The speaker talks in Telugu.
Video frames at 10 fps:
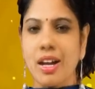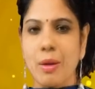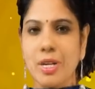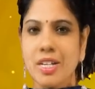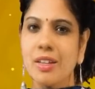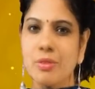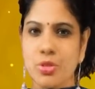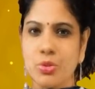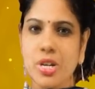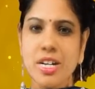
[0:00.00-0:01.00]
కాబట్టి
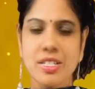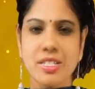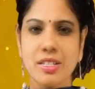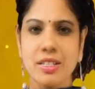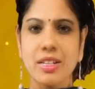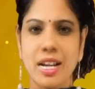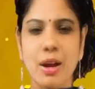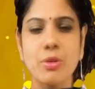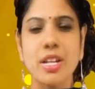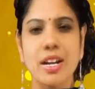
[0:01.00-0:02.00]
స్టూడెంట్స్ uh,
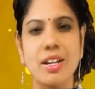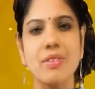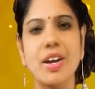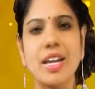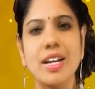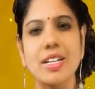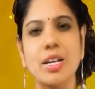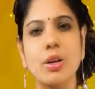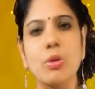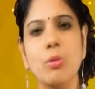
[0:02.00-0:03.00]
ఎలా ఉంటారంటే
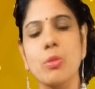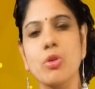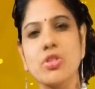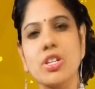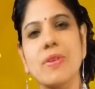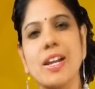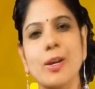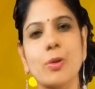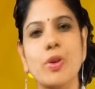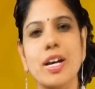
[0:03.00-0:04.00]
వైలెటర్లో మోస్ట్లీ వాళ్ళు
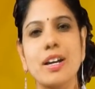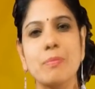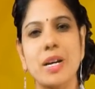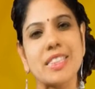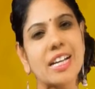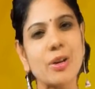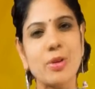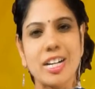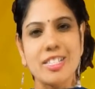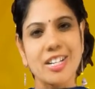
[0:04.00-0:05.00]
ఎక్కువ
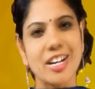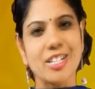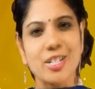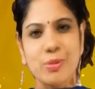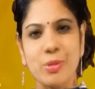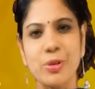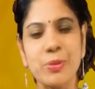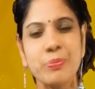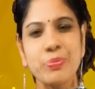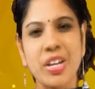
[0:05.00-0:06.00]
బద్ధకం అండి స్టార్టింగ్ ట్రబుల్
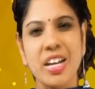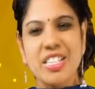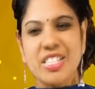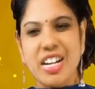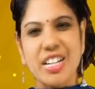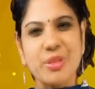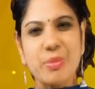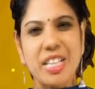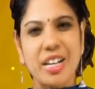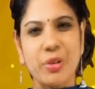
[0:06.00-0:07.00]
స్టడీస్
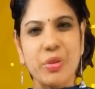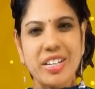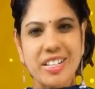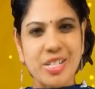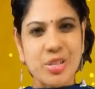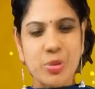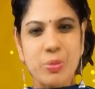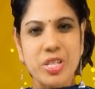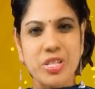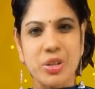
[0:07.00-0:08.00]
మీద ఎక్కువ ఇంట్రెస్ట్
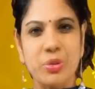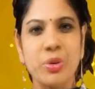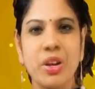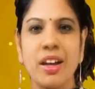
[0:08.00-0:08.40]
చూపించరు